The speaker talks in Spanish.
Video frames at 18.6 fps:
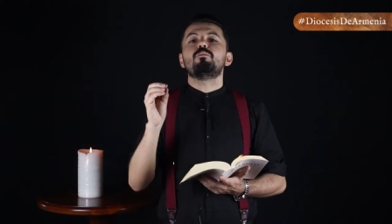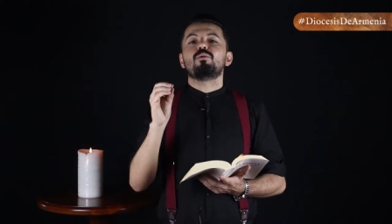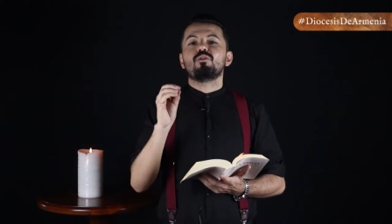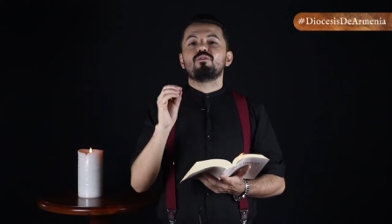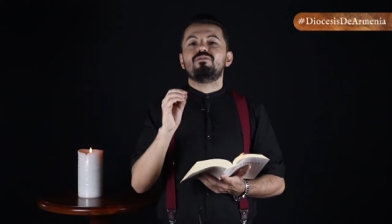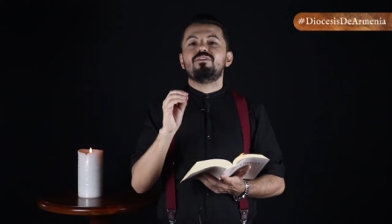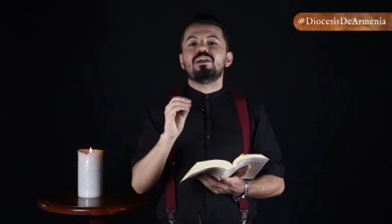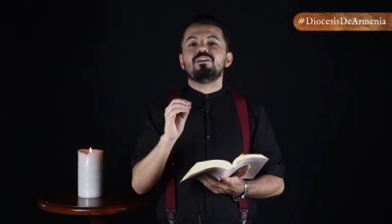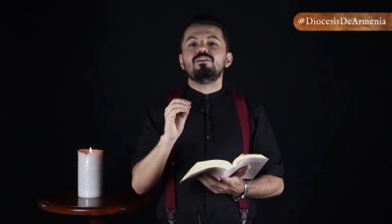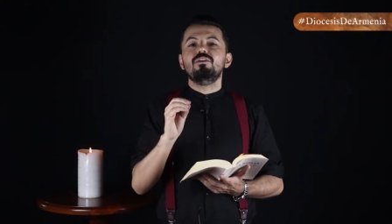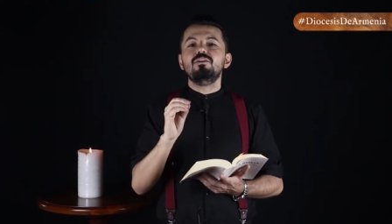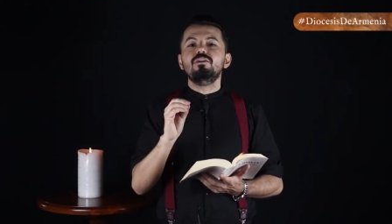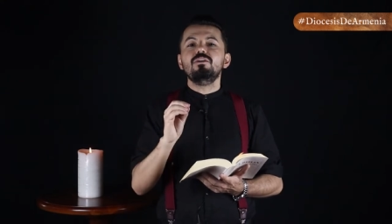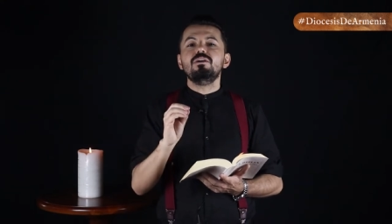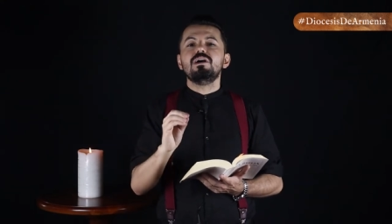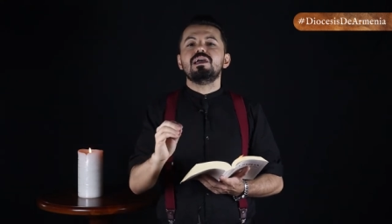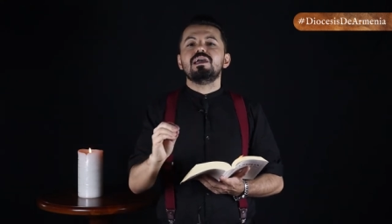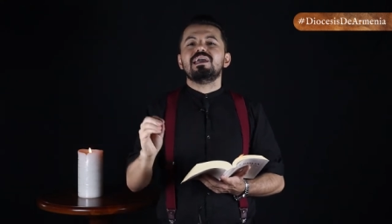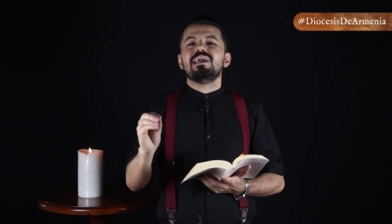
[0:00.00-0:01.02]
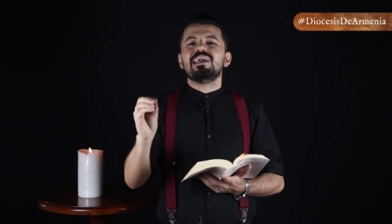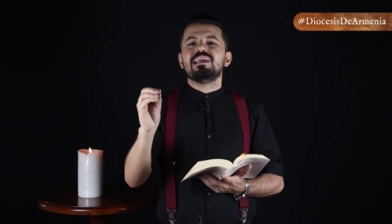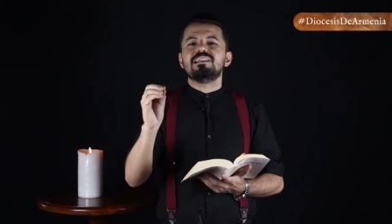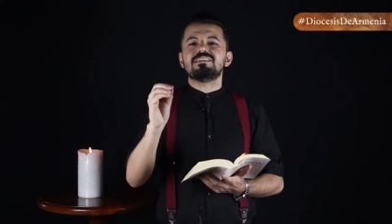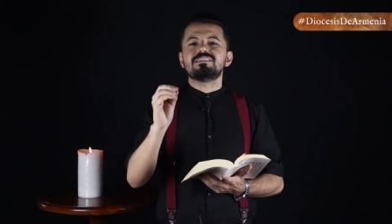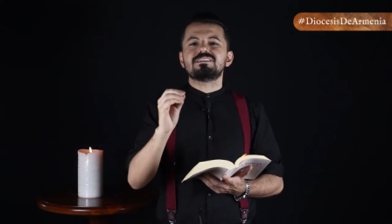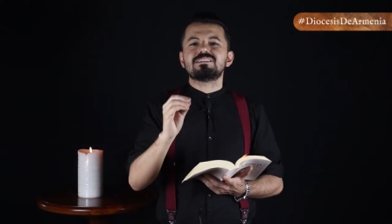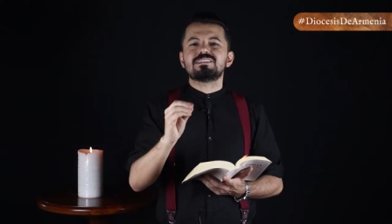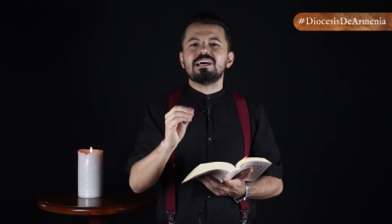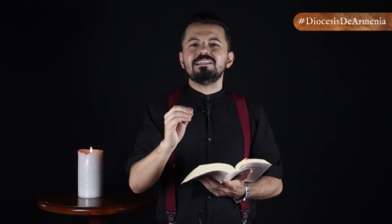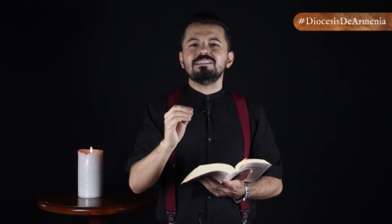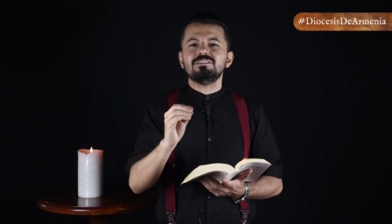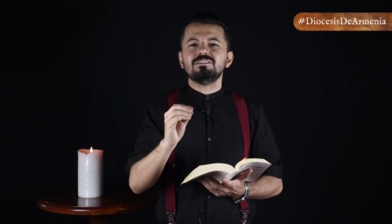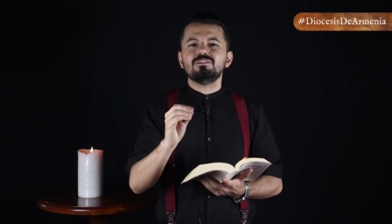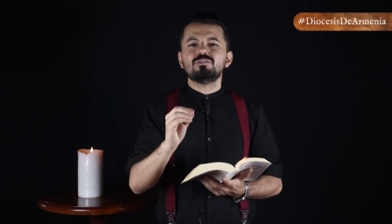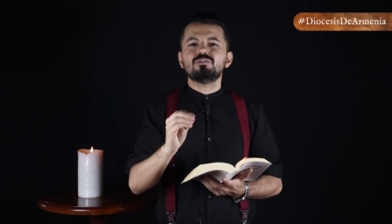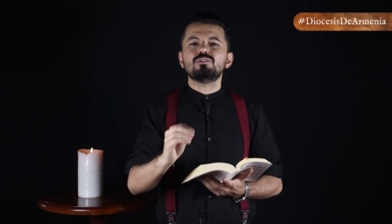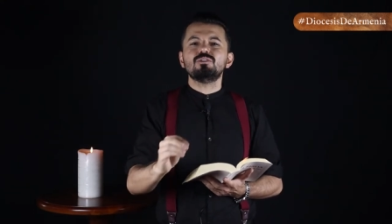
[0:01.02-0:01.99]
profanó el
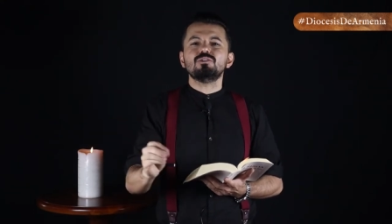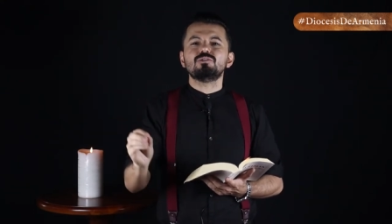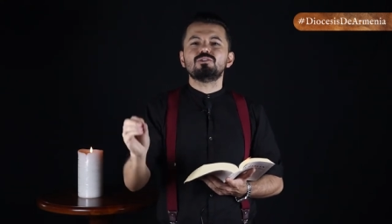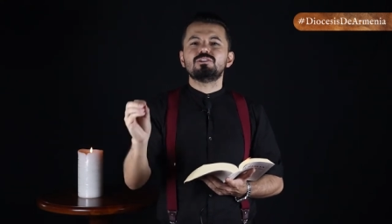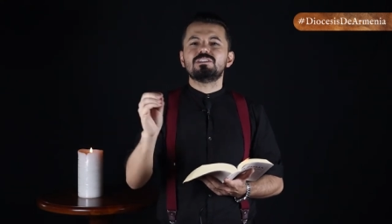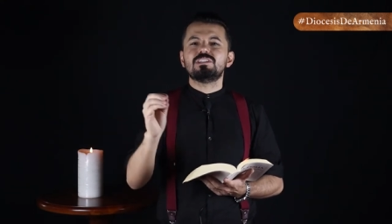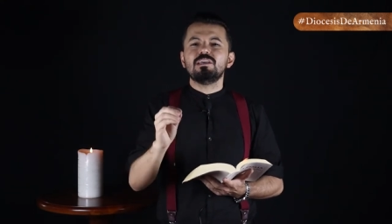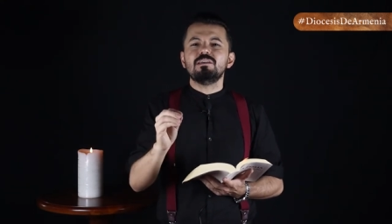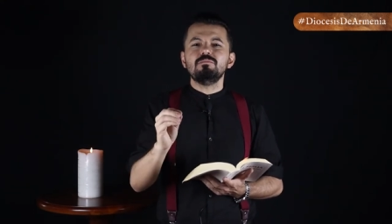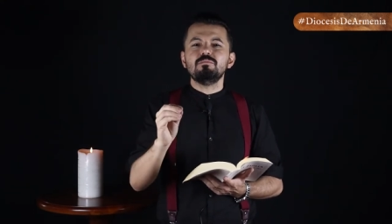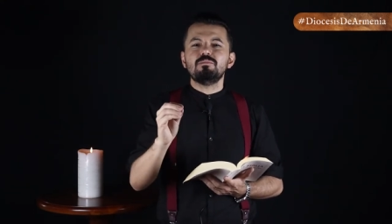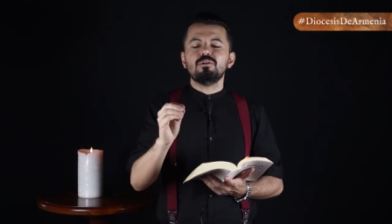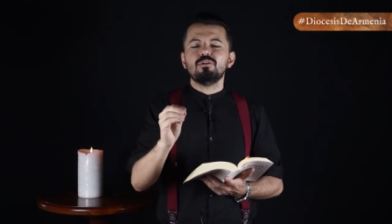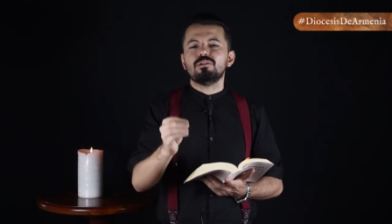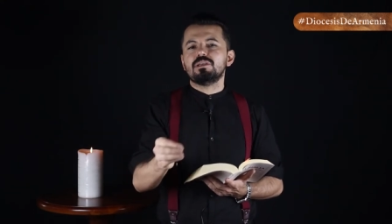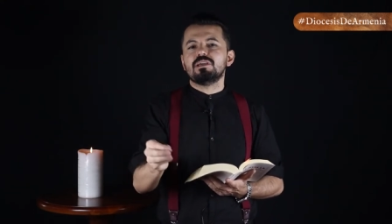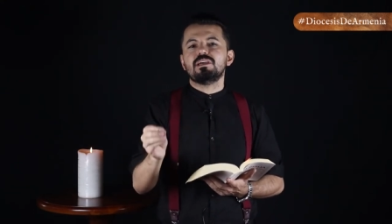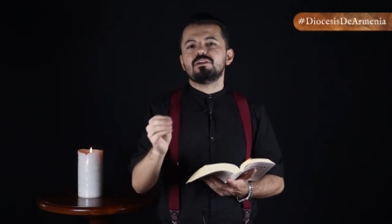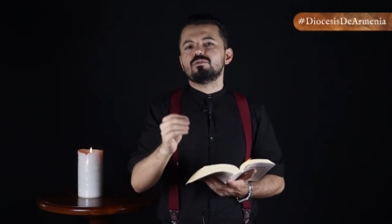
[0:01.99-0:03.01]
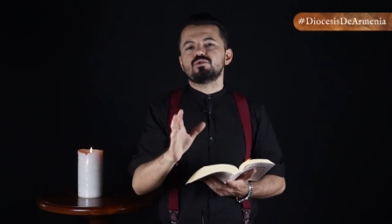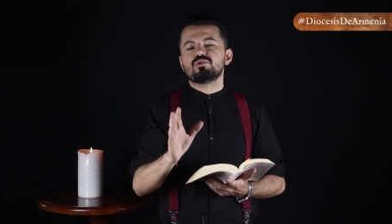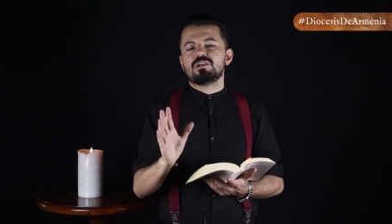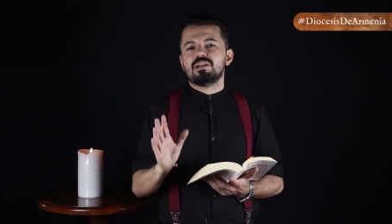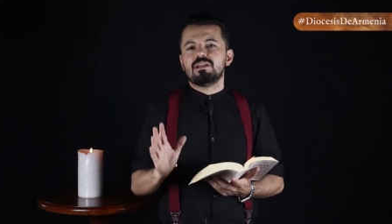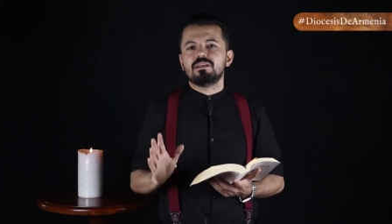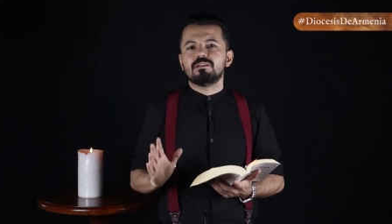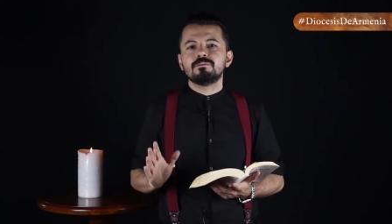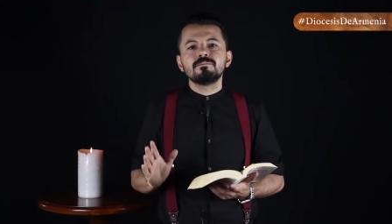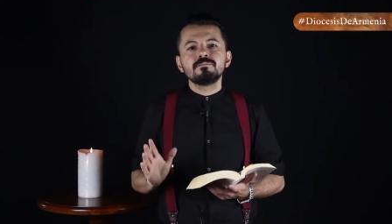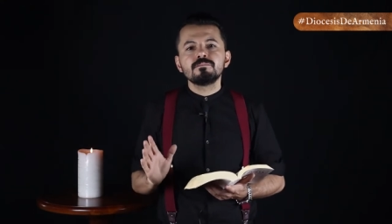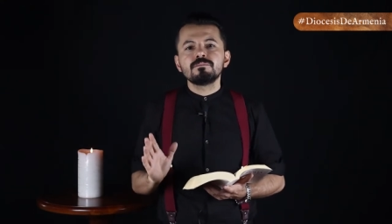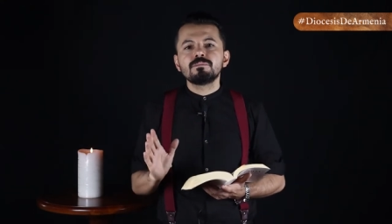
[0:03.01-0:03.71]
santo templo de Jerusalén.